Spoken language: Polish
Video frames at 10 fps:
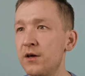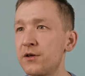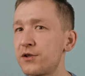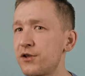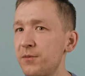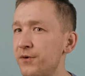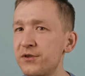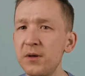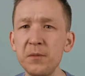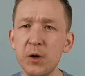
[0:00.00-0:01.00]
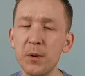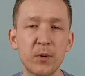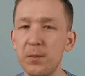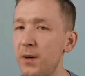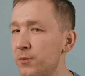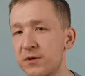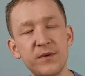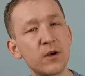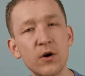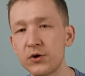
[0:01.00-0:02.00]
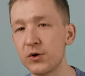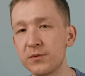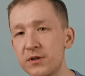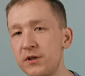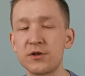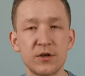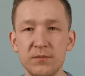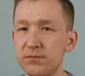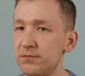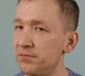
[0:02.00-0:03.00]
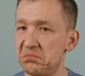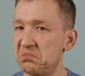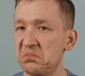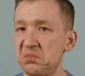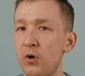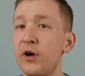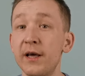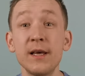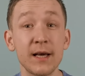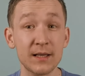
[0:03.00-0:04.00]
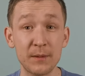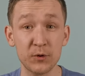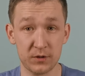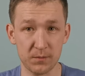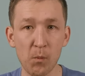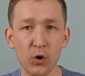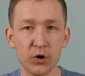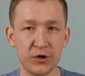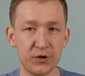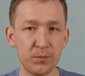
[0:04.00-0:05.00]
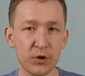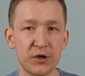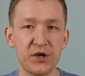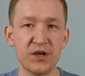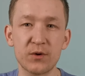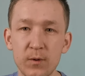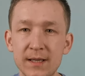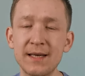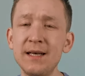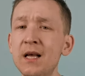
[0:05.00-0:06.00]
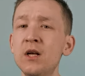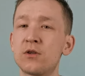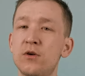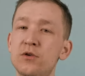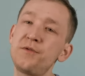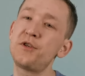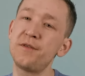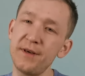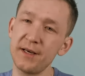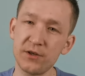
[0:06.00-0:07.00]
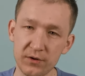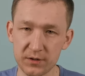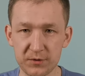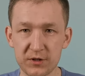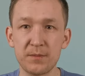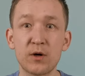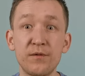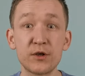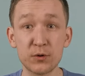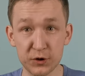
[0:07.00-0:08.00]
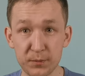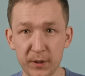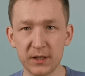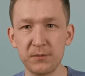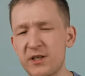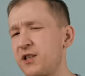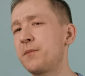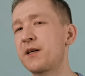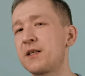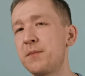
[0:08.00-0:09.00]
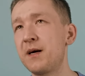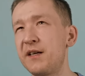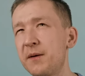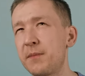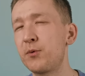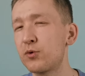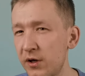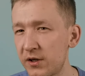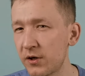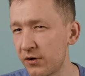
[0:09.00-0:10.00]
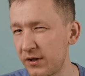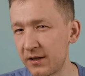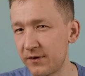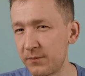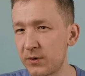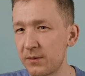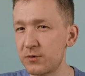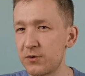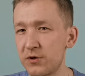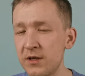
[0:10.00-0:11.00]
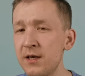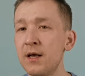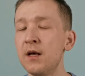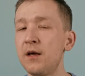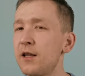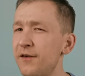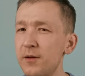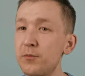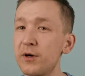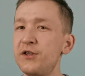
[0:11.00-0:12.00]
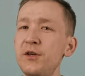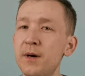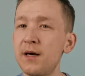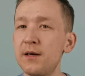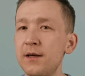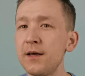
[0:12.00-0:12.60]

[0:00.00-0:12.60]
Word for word: Y, szczerze mówiąc, nie mieliśmy problemu z wilgocią, z niczym. Ok, jak namiot mokry, mokry się składa, to oczywiście wiecie o tym, że trzeba go wysuszyć po jakimś czasie, maksymalnie chyba półtorej tygodnia nawet był tam złożony i nawet była zima